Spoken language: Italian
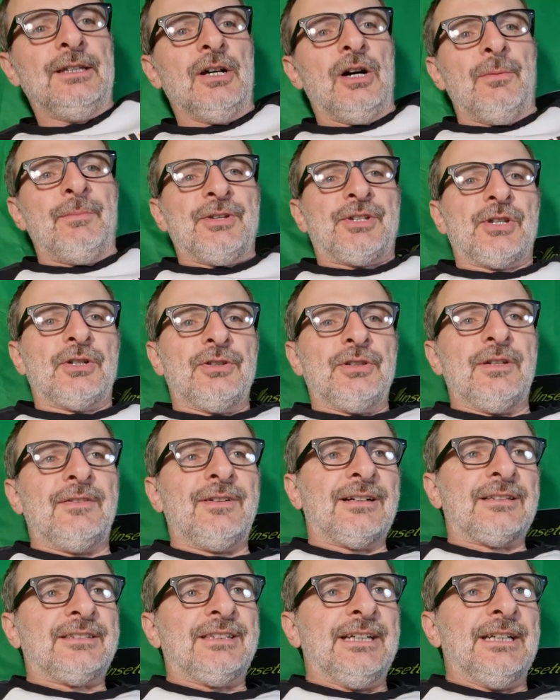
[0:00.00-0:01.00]
Io mi sono
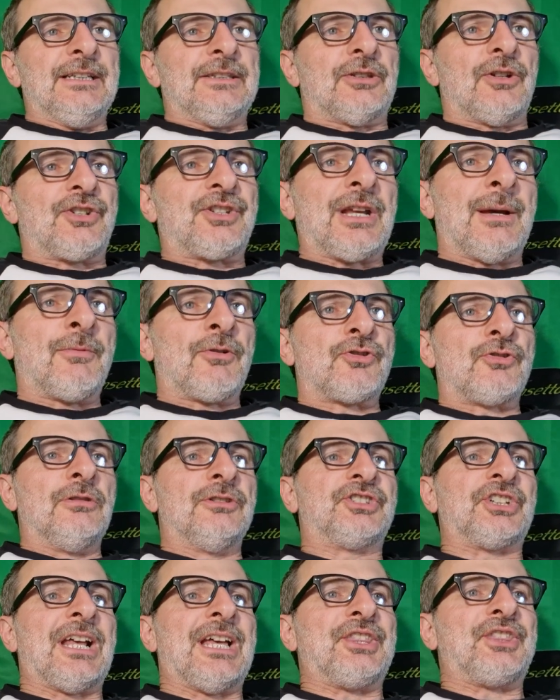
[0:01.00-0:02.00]
divertito, siamo sul
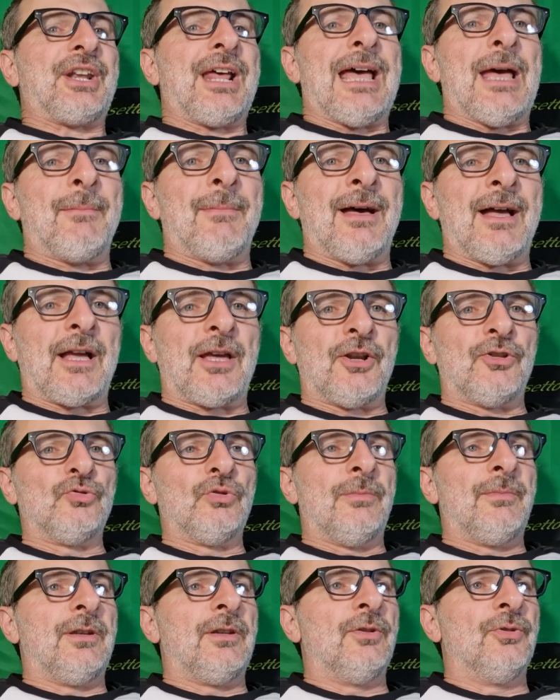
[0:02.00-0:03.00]
3-3, mancano
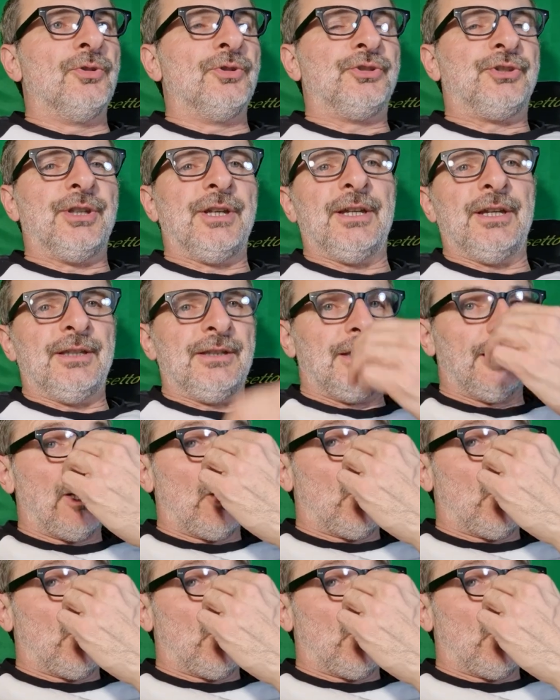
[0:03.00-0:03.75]
due minuti di